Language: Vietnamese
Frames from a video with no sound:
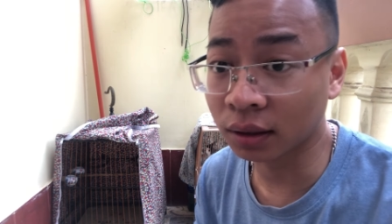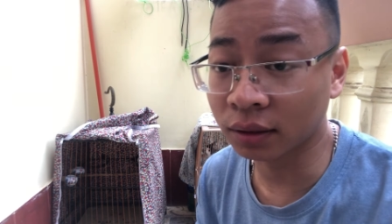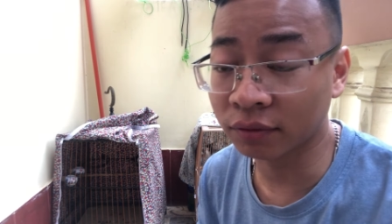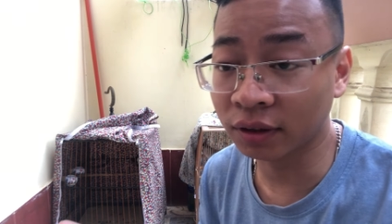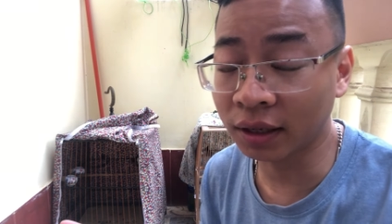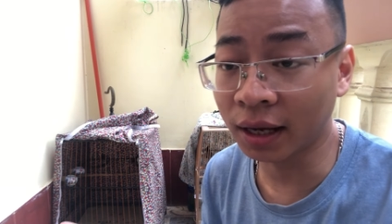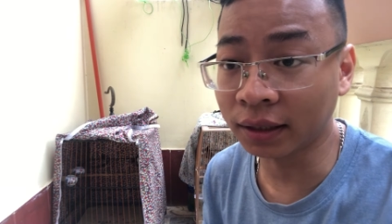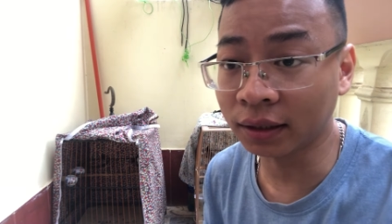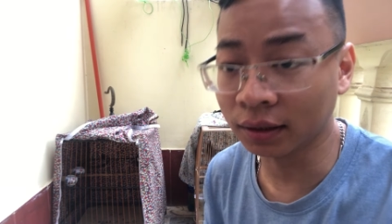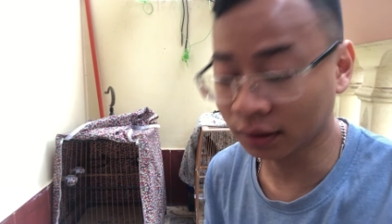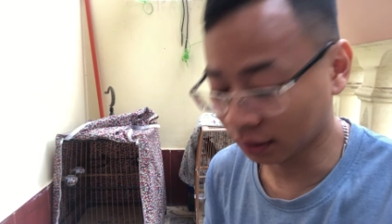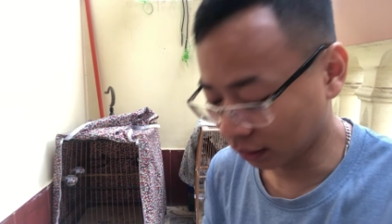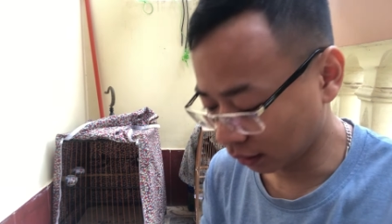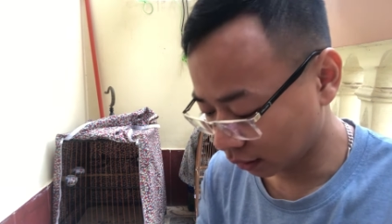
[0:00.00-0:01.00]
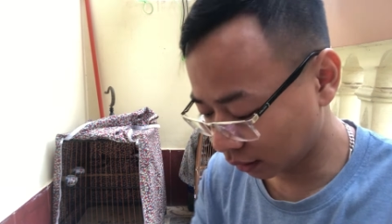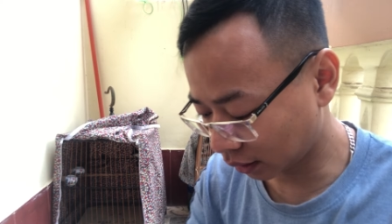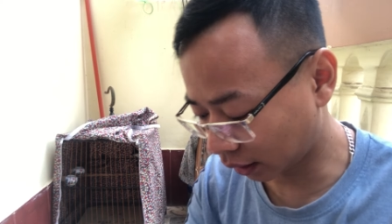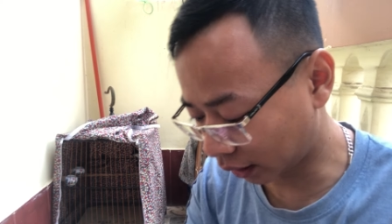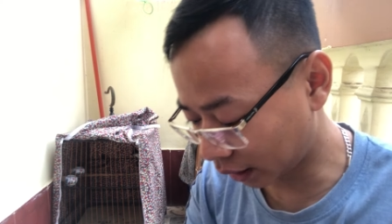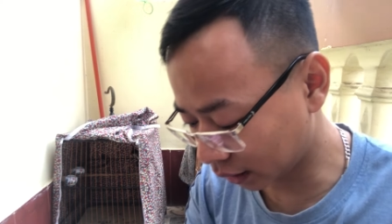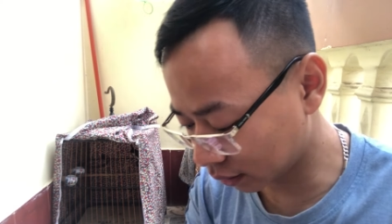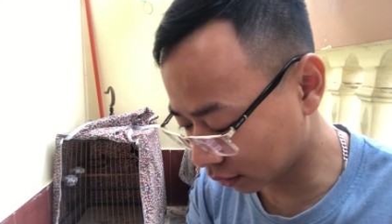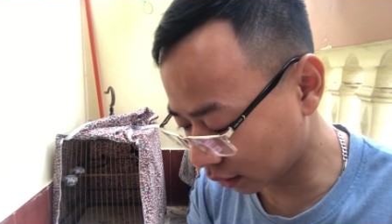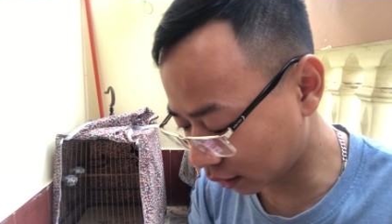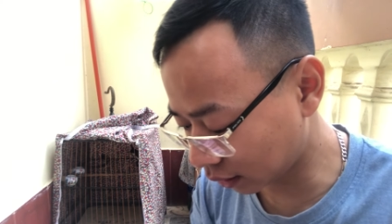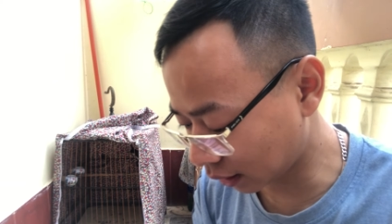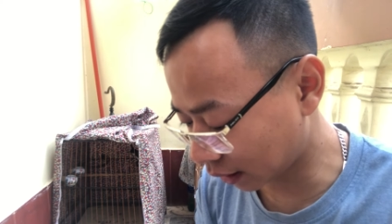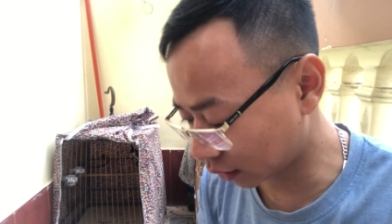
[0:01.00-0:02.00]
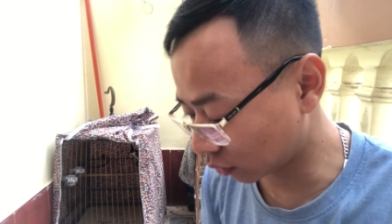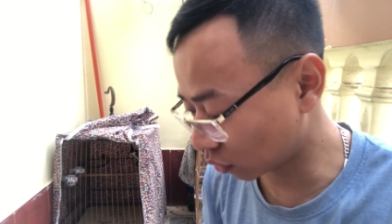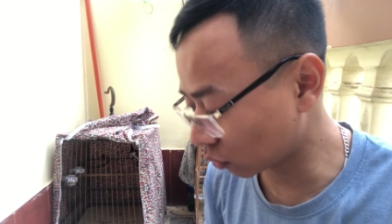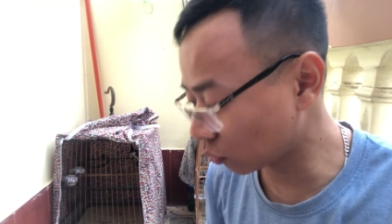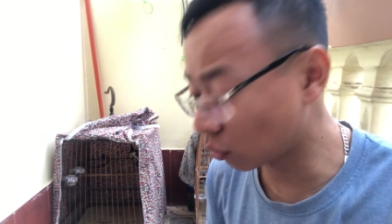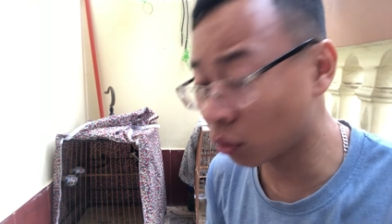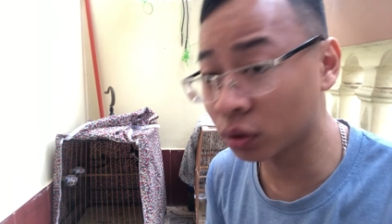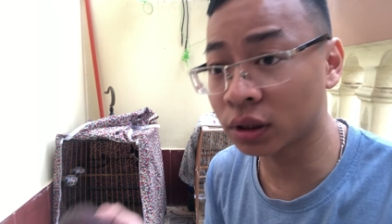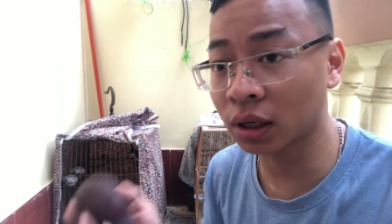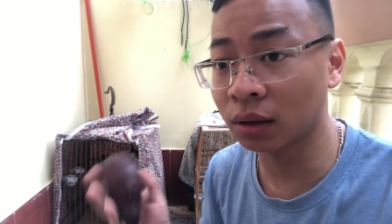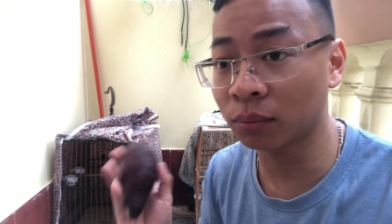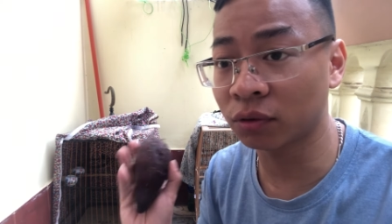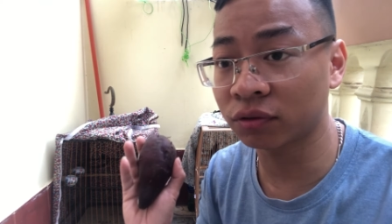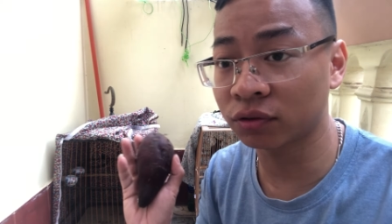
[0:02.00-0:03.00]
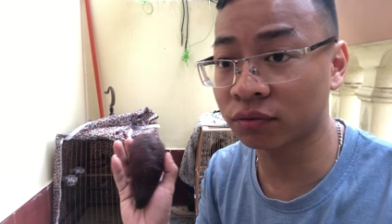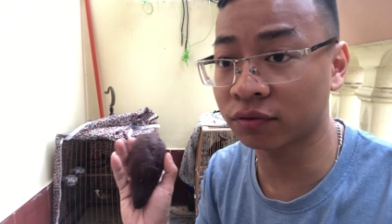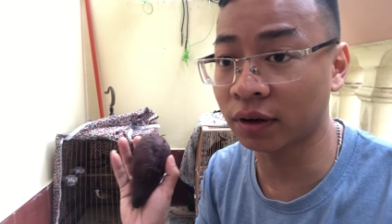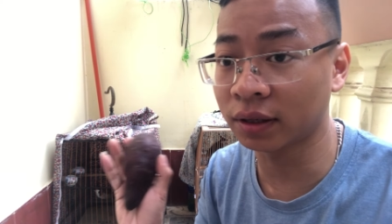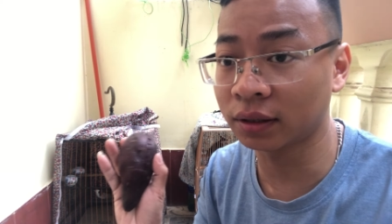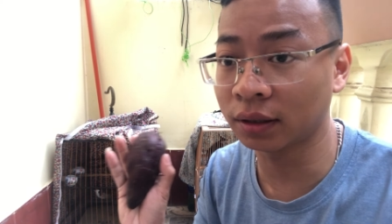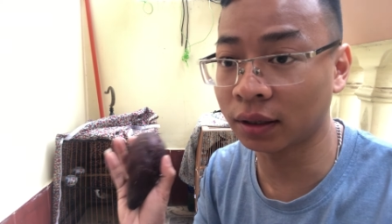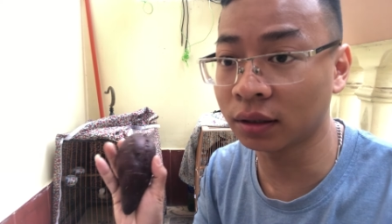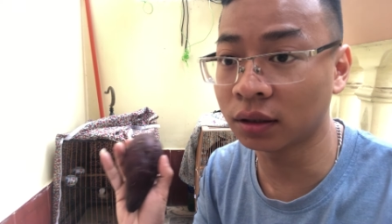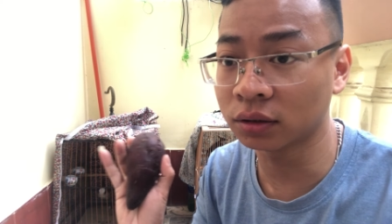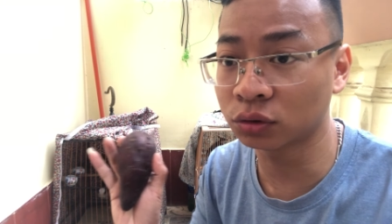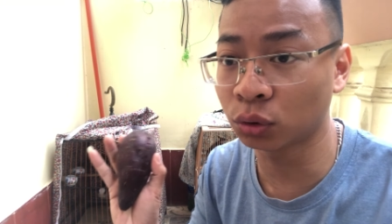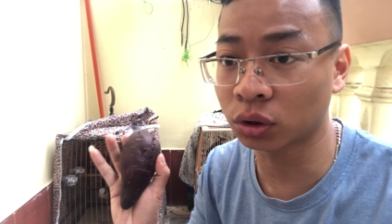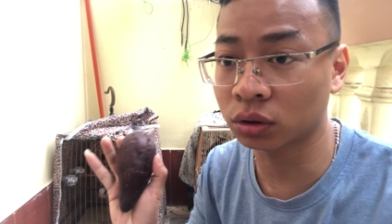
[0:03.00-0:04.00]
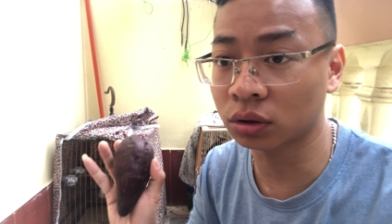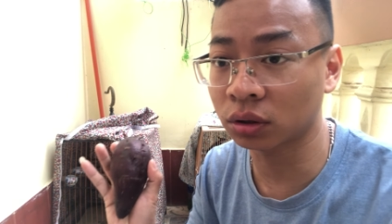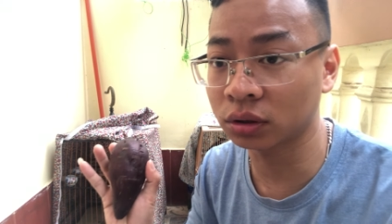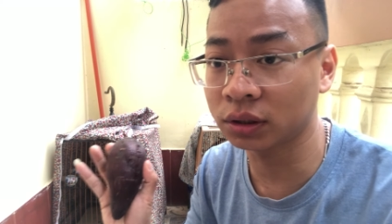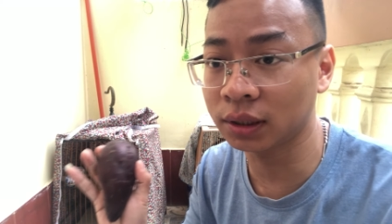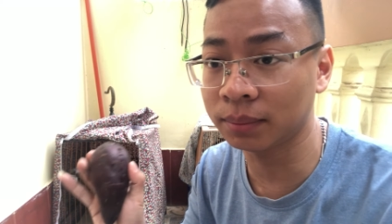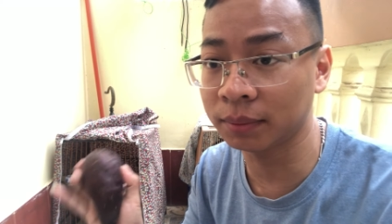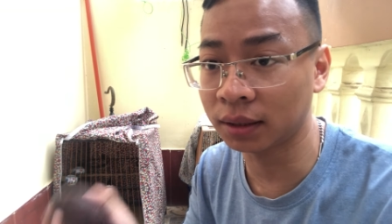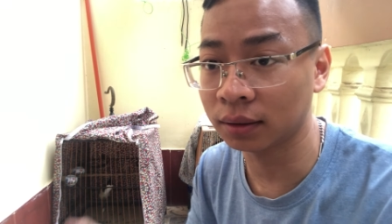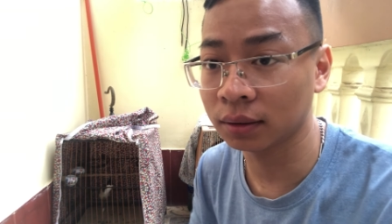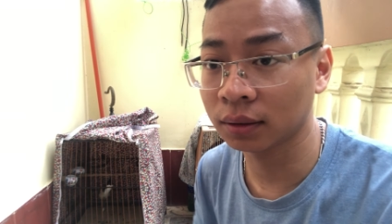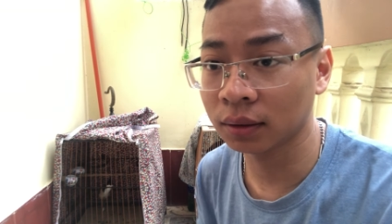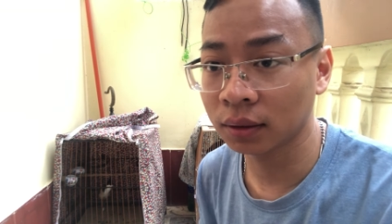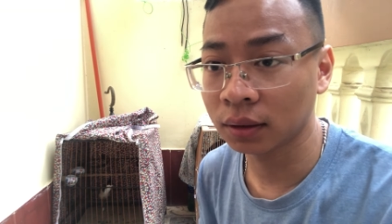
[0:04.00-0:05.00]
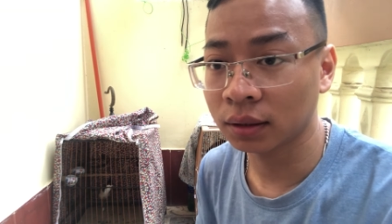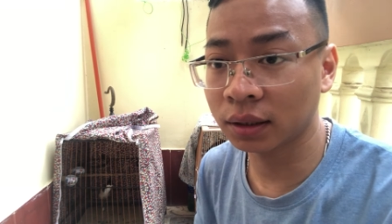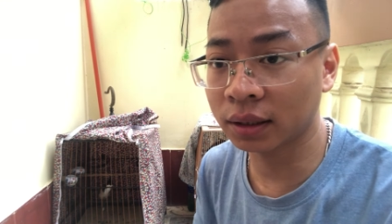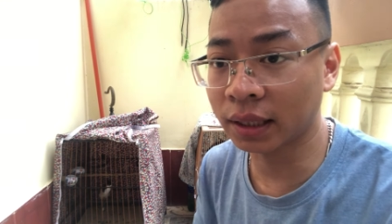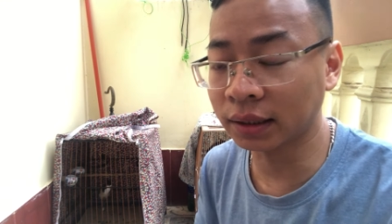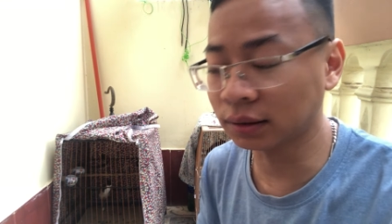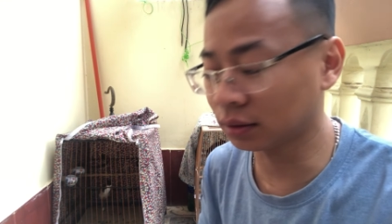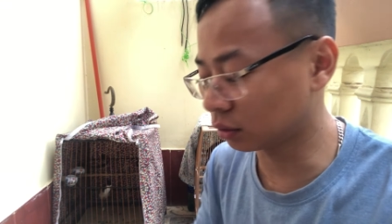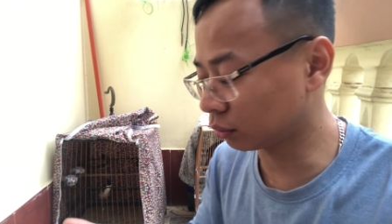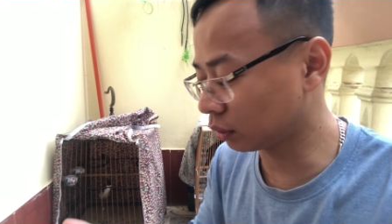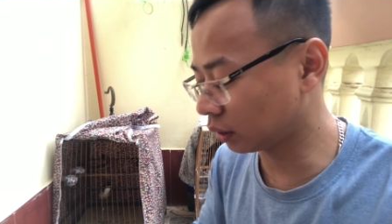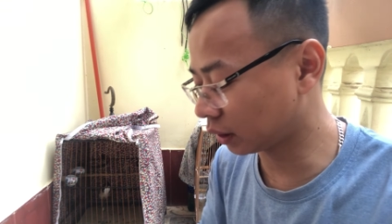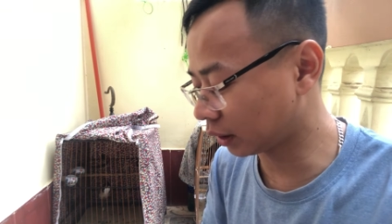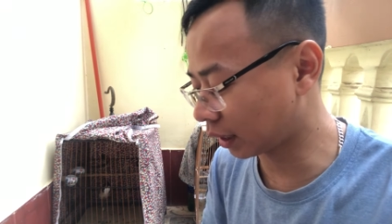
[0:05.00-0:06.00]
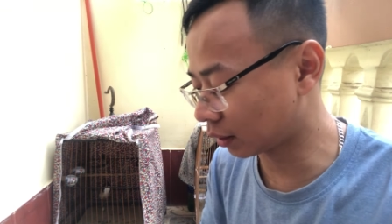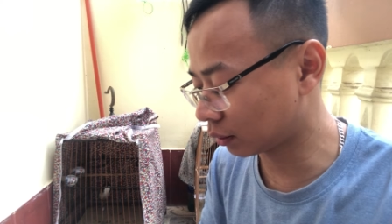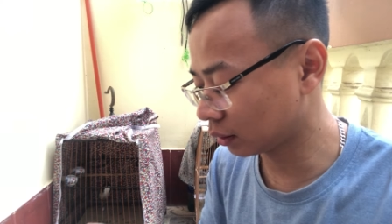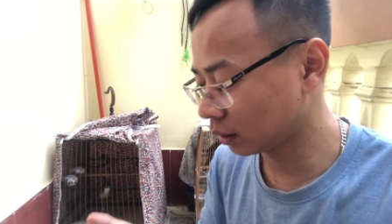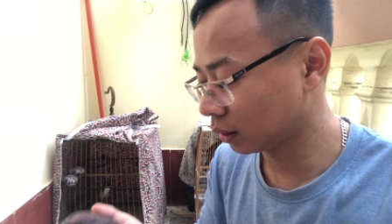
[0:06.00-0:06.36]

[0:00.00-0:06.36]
phân nát ấy, thì cái này thứ nhất là nó cũng hỗ trợ một phần là đường ruột cho con chim nhé. Thì cách sử dụng như thế nào?